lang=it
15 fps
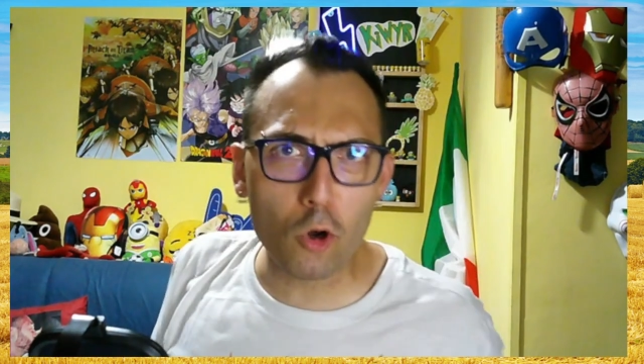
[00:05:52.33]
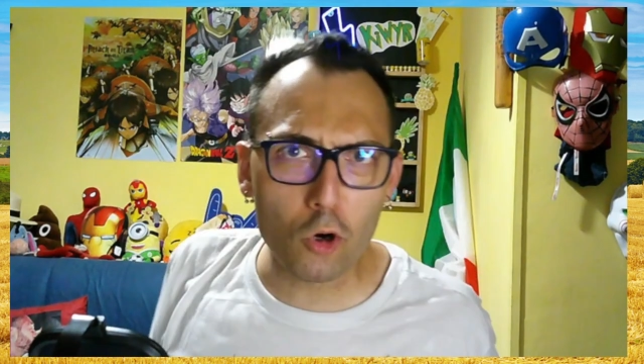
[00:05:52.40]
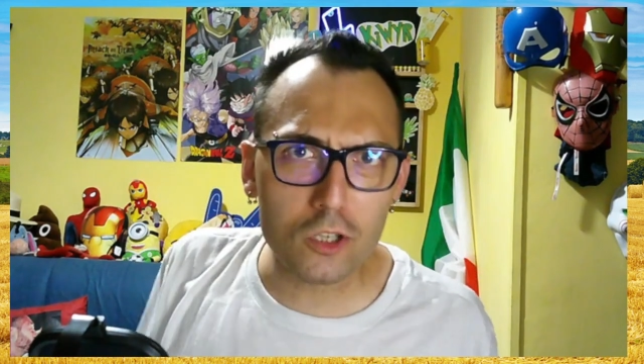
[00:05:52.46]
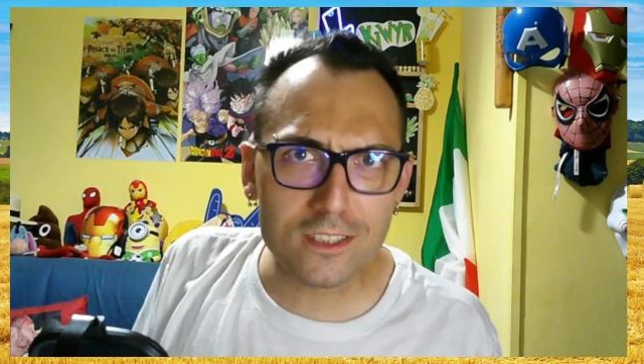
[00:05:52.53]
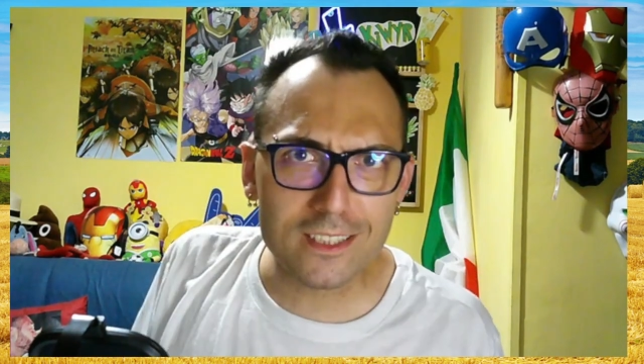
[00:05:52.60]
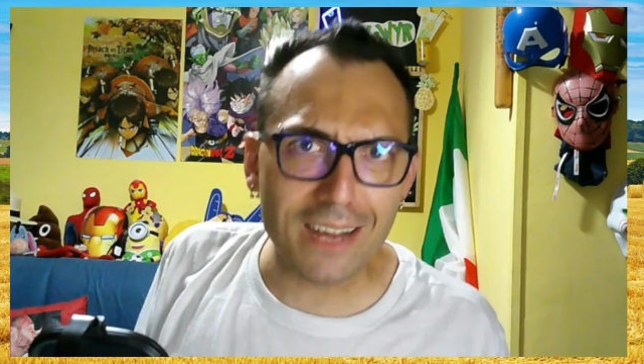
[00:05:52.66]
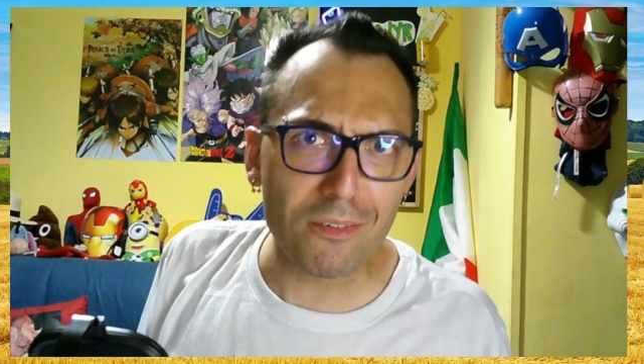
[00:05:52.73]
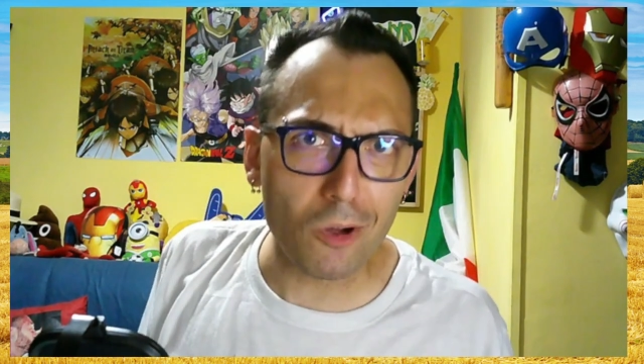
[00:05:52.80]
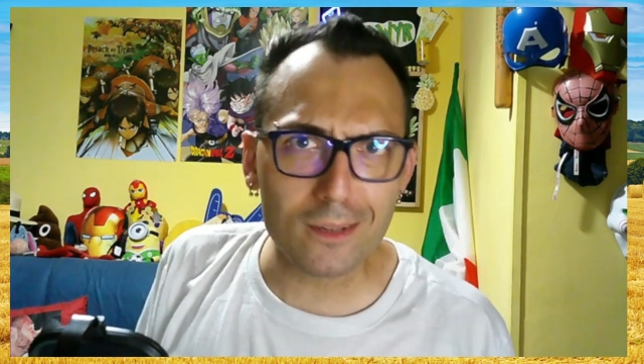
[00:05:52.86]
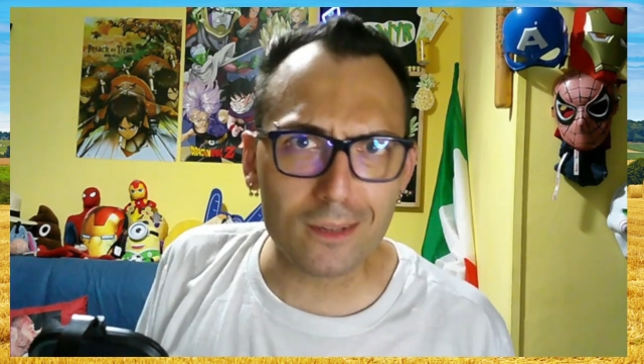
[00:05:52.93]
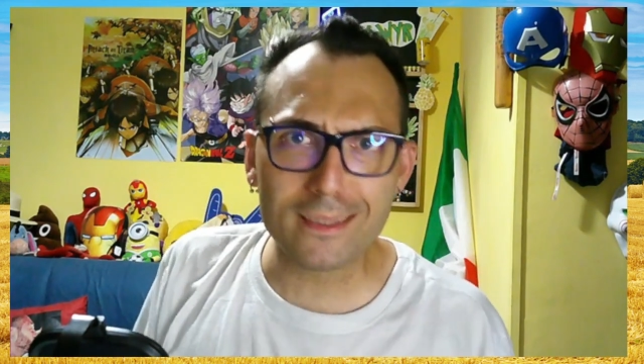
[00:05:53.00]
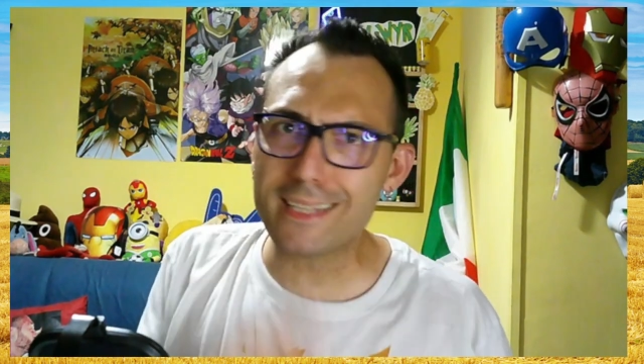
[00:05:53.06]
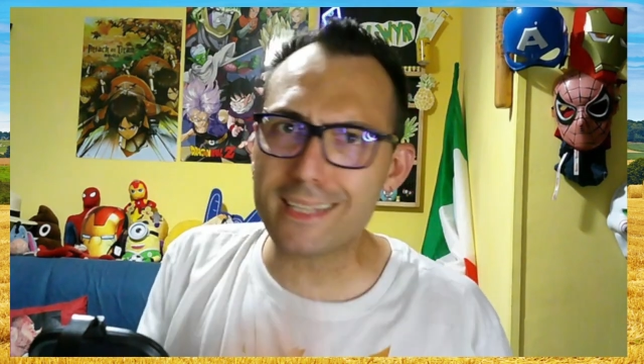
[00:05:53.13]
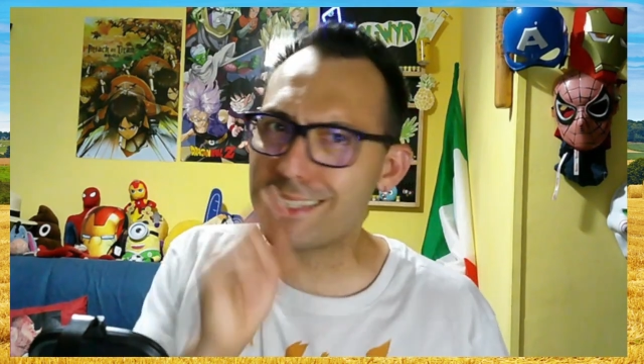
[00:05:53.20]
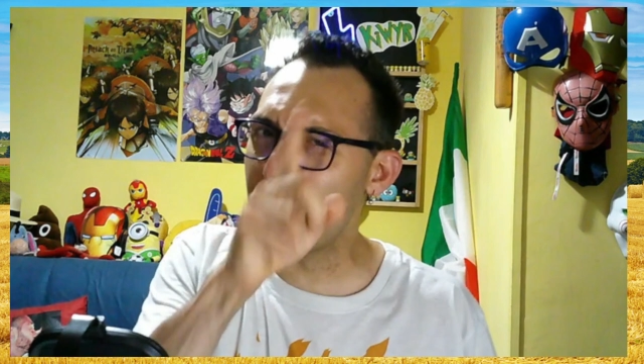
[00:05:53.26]

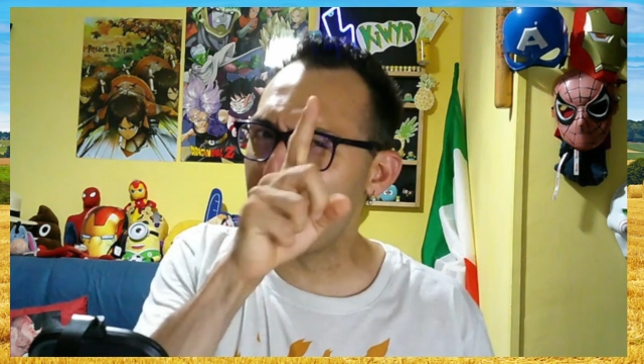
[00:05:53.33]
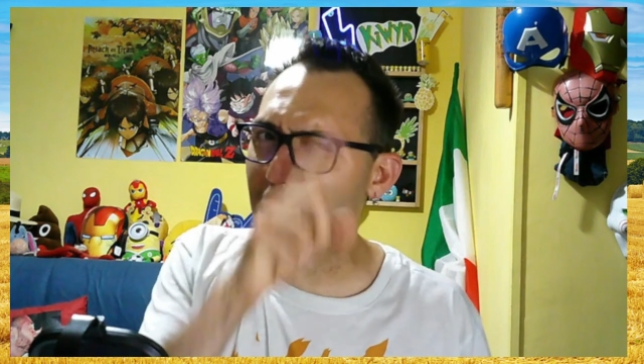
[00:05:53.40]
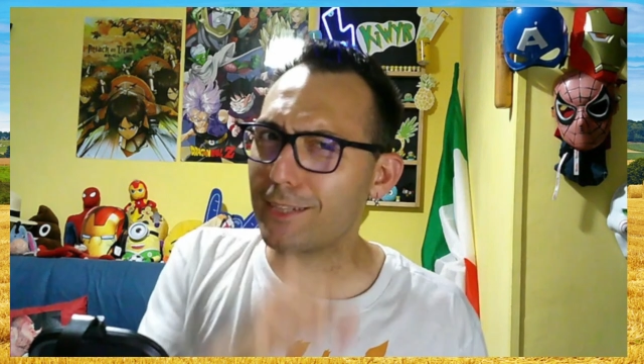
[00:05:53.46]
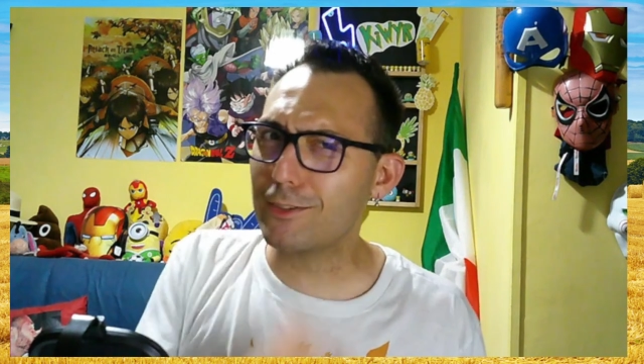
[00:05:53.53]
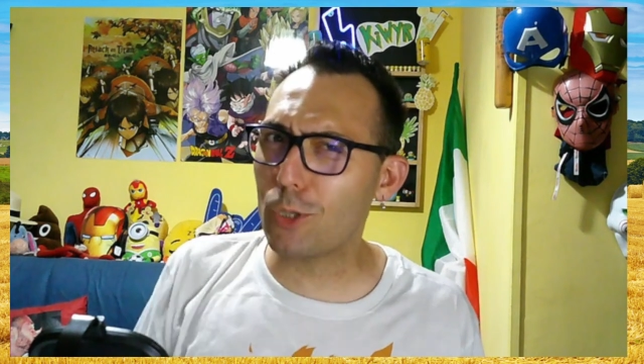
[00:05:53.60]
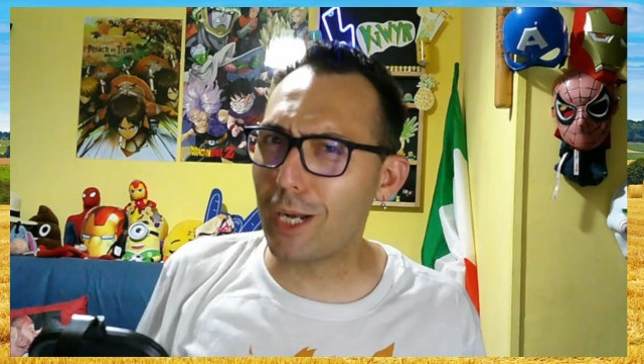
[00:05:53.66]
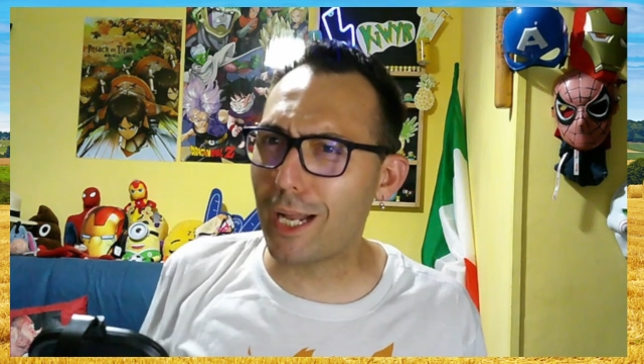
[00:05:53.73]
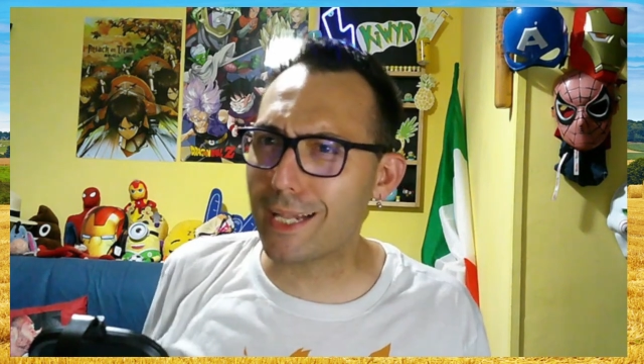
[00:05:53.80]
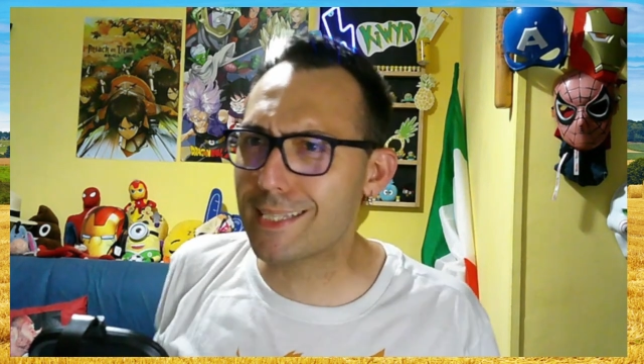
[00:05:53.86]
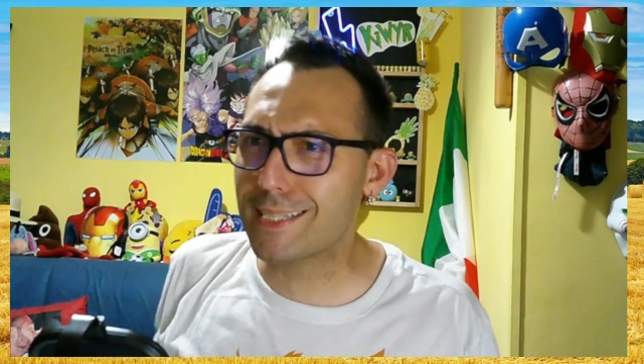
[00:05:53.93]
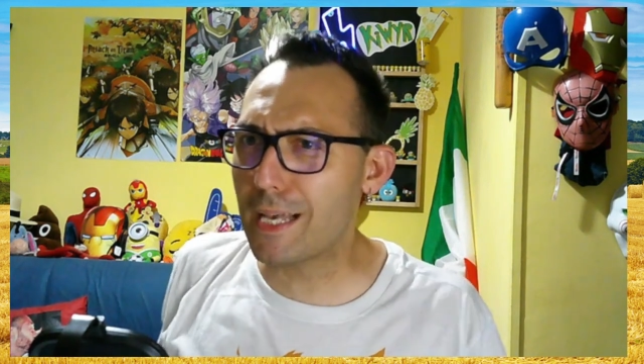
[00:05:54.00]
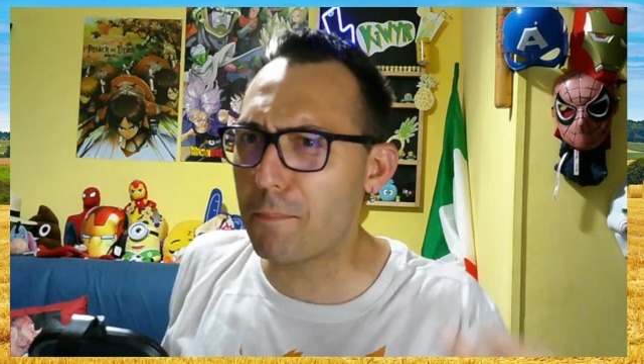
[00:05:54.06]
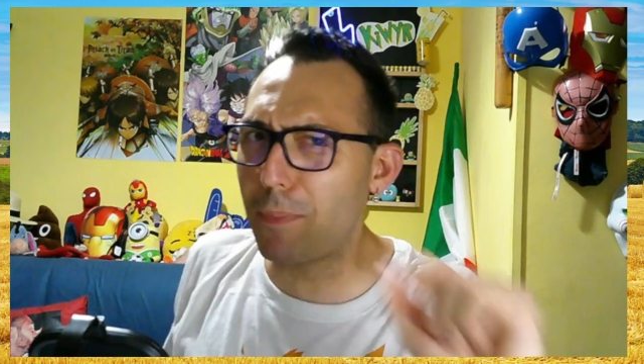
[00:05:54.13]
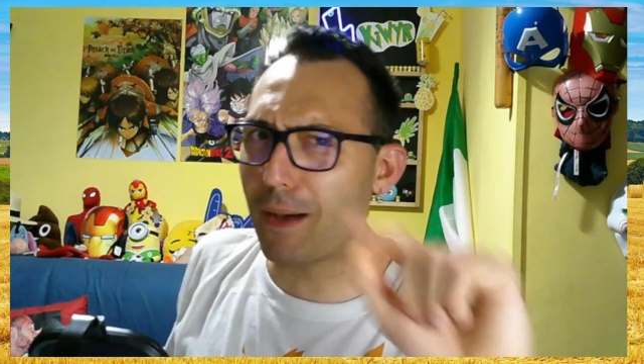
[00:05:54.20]
stavolta se mettono a zappa,